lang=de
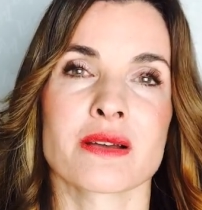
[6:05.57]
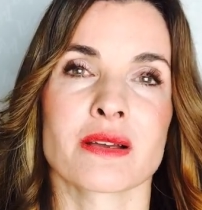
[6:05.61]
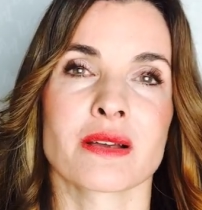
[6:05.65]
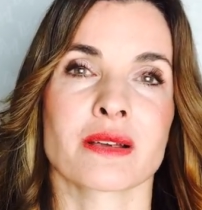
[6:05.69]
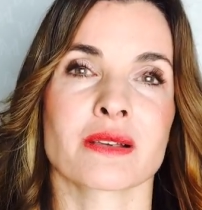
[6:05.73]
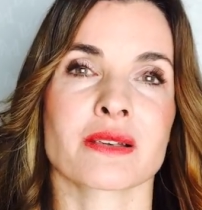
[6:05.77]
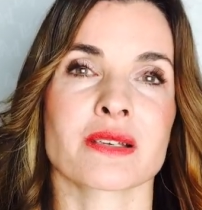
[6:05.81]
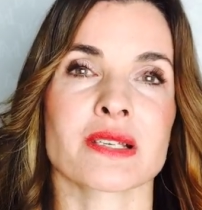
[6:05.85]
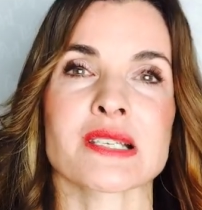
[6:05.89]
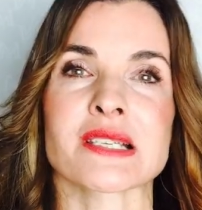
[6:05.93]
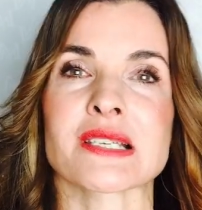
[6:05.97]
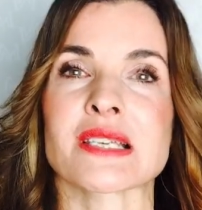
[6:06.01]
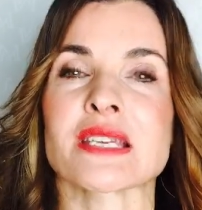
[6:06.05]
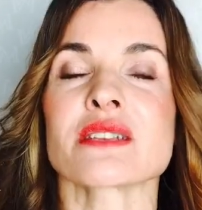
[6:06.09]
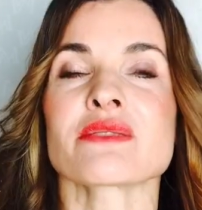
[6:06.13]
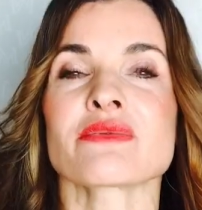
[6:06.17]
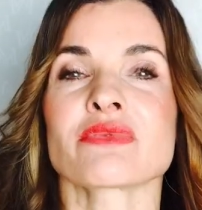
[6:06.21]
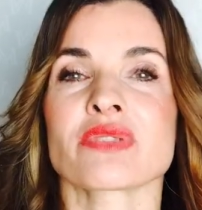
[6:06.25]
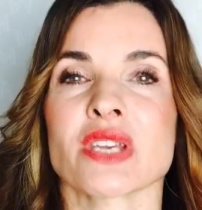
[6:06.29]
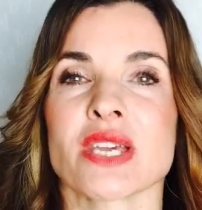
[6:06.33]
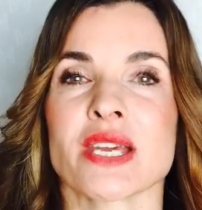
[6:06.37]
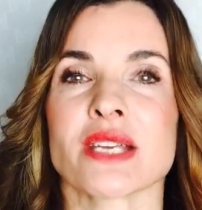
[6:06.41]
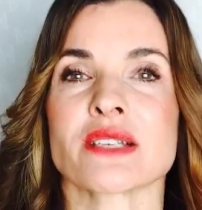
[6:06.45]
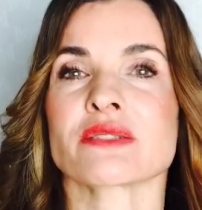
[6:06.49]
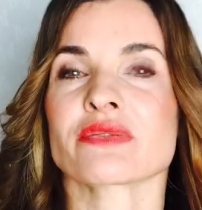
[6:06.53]
gesehen
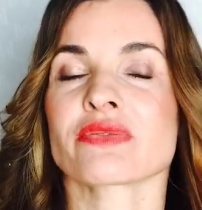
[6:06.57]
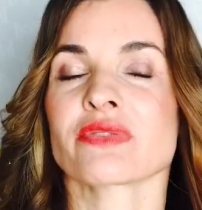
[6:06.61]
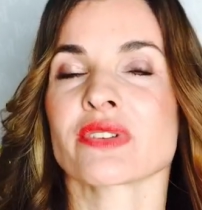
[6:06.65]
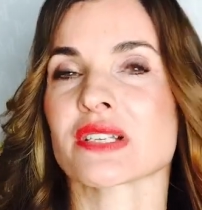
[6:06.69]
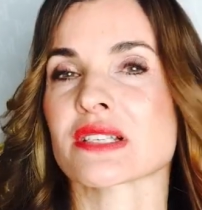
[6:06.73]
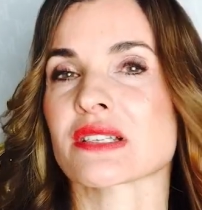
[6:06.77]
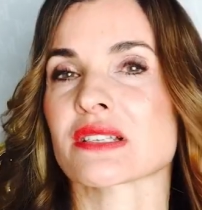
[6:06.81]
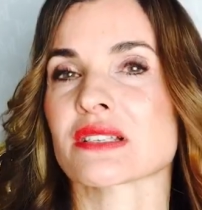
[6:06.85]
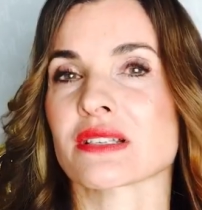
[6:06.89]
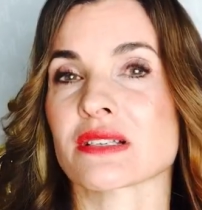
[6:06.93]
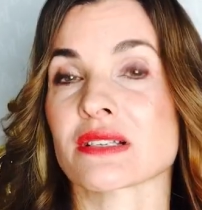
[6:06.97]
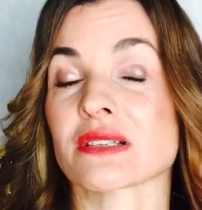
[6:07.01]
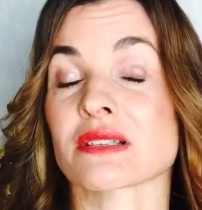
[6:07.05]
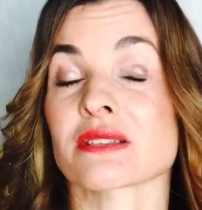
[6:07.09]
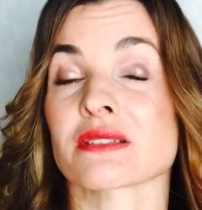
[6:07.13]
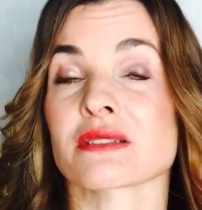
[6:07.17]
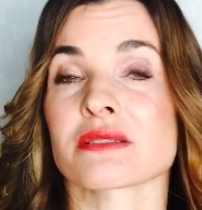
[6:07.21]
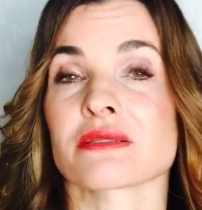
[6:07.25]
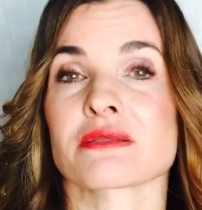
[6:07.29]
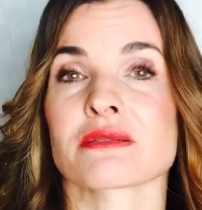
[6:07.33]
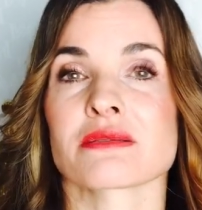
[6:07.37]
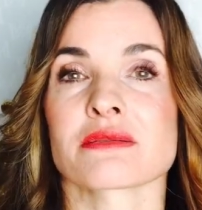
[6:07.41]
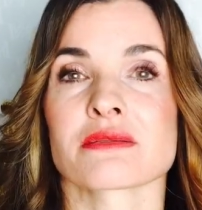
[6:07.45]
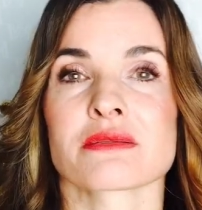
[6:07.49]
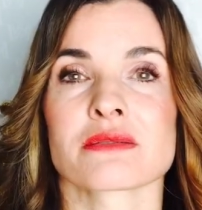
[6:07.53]
wie etwas,
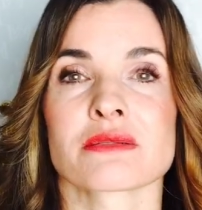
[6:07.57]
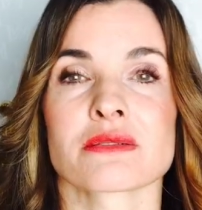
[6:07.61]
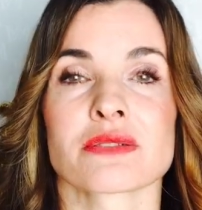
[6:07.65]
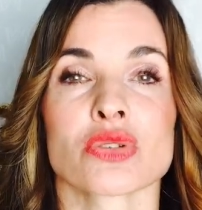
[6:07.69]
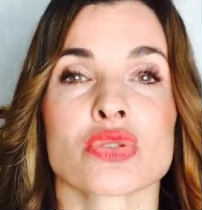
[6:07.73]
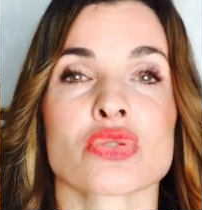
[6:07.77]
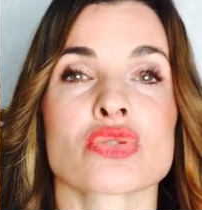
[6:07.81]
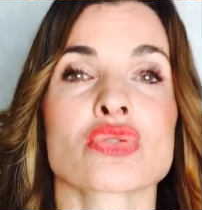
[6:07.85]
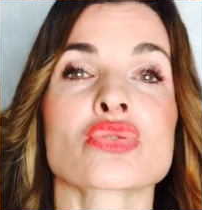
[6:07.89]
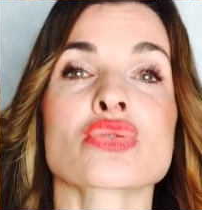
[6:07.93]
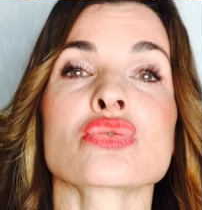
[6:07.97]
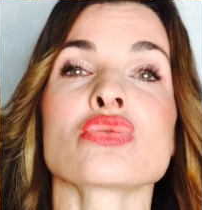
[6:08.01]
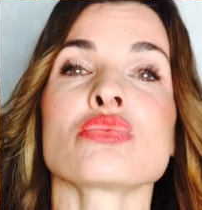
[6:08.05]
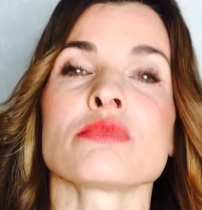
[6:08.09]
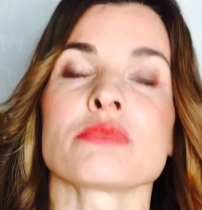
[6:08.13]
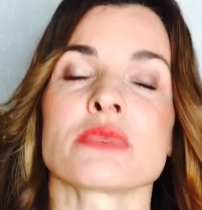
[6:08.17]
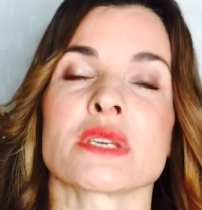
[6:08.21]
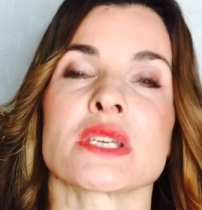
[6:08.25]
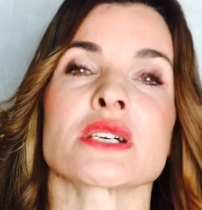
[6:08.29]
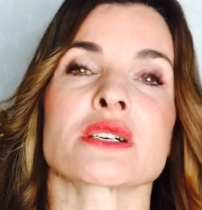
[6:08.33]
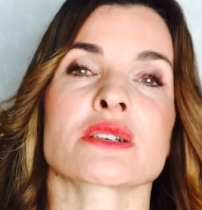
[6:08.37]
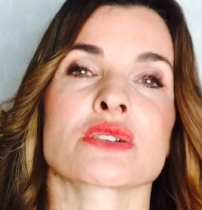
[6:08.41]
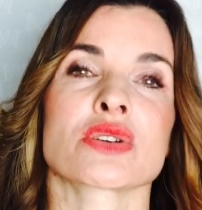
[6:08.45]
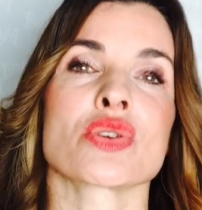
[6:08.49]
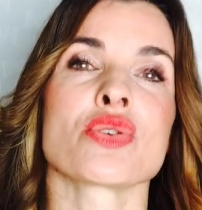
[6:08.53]
das zu
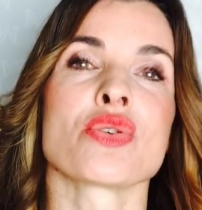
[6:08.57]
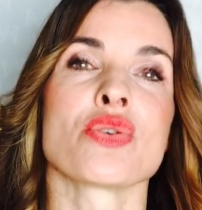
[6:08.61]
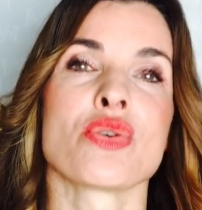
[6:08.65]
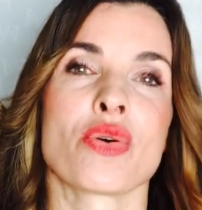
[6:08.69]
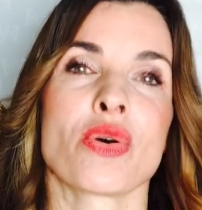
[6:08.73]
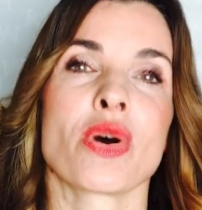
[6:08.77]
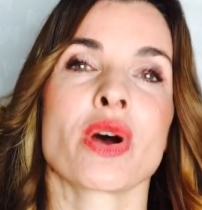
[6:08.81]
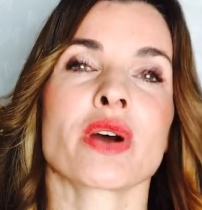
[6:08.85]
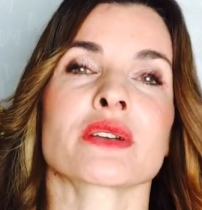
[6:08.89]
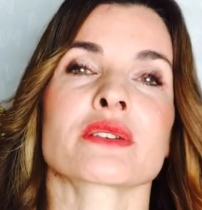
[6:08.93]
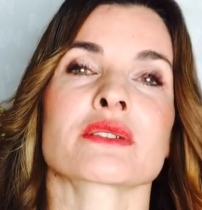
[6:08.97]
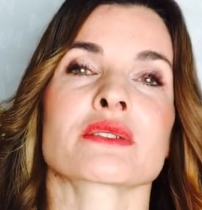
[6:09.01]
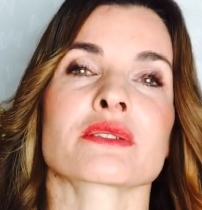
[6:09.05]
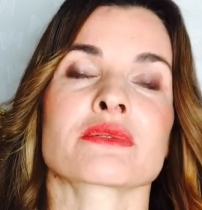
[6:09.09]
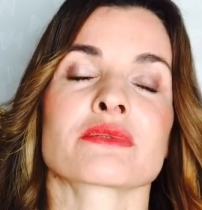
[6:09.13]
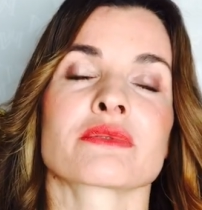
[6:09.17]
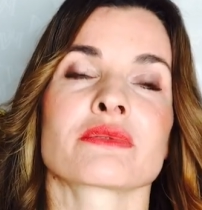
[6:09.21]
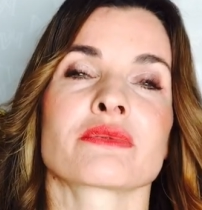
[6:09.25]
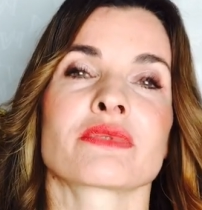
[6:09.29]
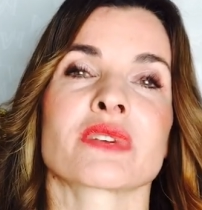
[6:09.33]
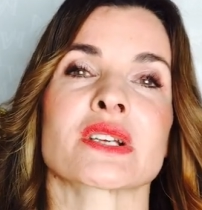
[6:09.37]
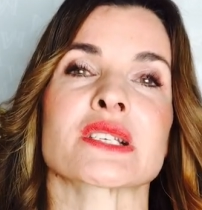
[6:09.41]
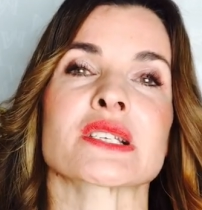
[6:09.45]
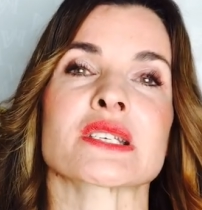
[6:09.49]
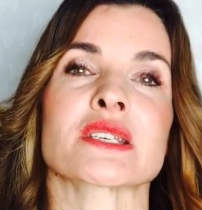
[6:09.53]
mir gehört,
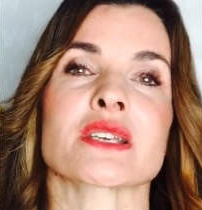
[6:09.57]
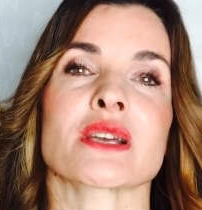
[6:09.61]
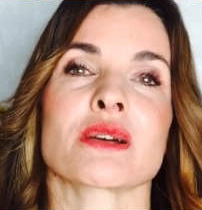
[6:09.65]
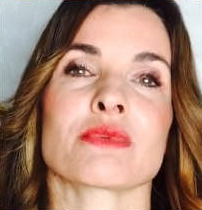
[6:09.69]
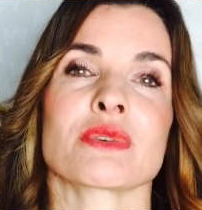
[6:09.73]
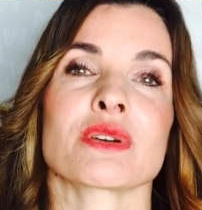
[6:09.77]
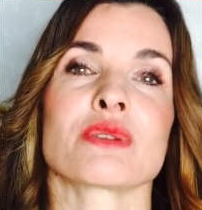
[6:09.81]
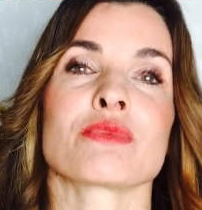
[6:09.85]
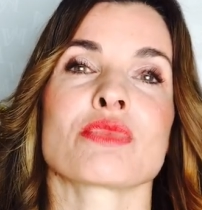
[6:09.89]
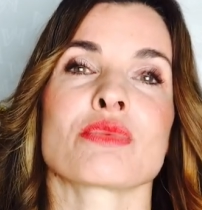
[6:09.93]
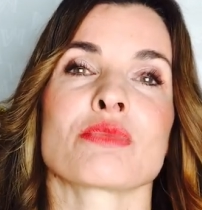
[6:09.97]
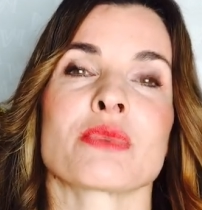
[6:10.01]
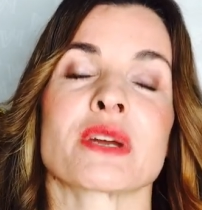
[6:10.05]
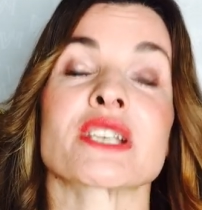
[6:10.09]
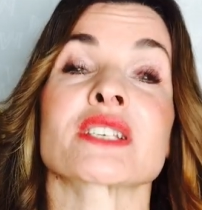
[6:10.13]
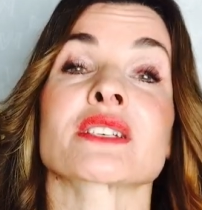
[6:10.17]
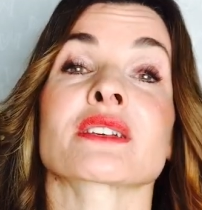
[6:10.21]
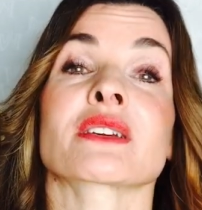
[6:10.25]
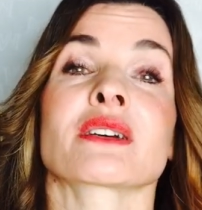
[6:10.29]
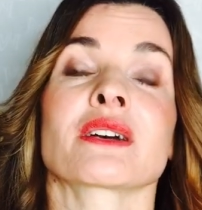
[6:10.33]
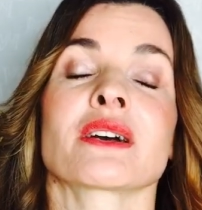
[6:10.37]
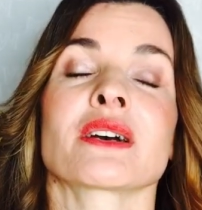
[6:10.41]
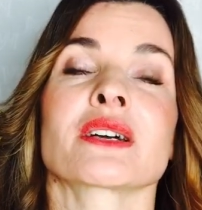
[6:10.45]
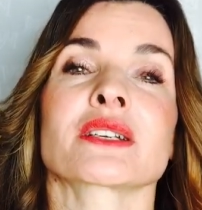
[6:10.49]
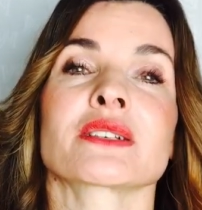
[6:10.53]
was ich aber im Moment
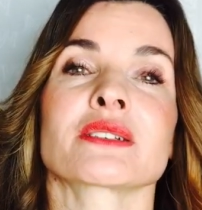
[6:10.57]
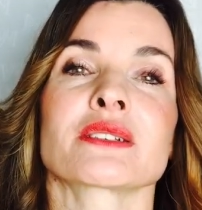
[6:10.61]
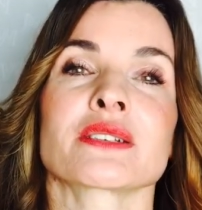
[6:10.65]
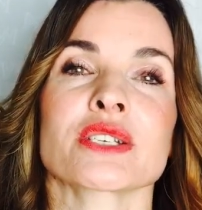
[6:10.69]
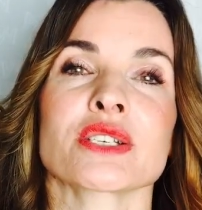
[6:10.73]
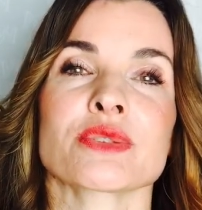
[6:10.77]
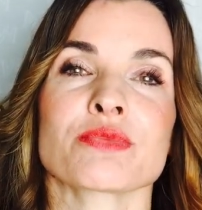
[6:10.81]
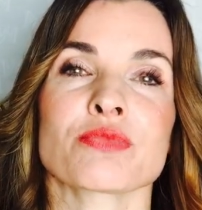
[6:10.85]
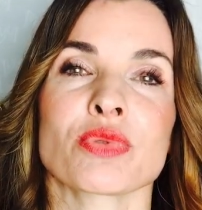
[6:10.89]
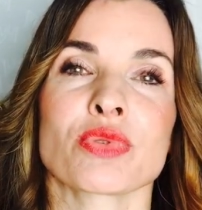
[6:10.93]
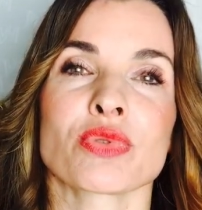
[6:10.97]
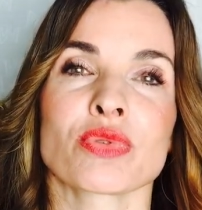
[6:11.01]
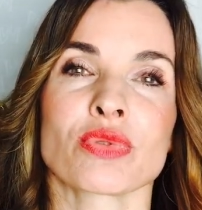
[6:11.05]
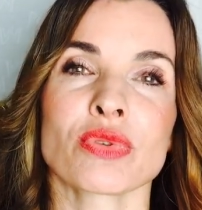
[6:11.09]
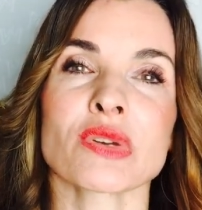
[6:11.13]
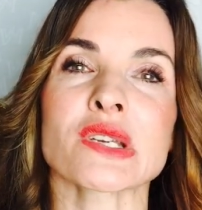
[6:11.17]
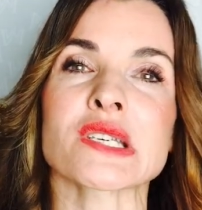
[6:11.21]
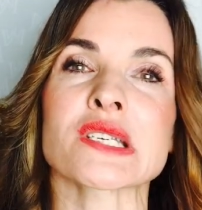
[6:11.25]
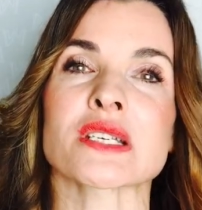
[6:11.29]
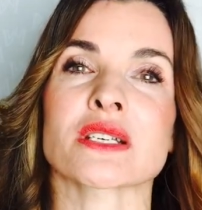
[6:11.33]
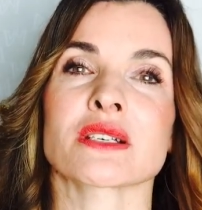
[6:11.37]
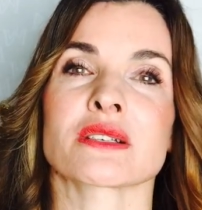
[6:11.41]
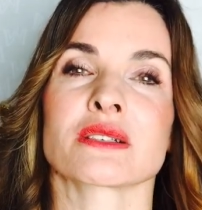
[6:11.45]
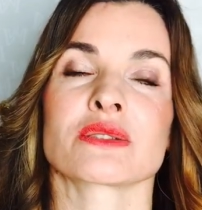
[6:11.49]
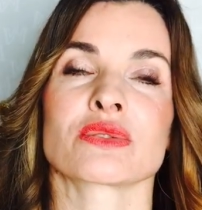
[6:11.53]
gerade nicht
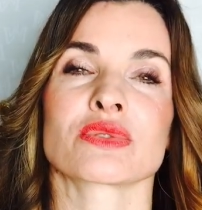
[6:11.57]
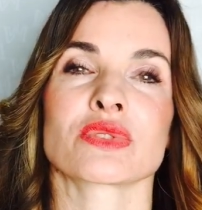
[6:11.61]
benötige.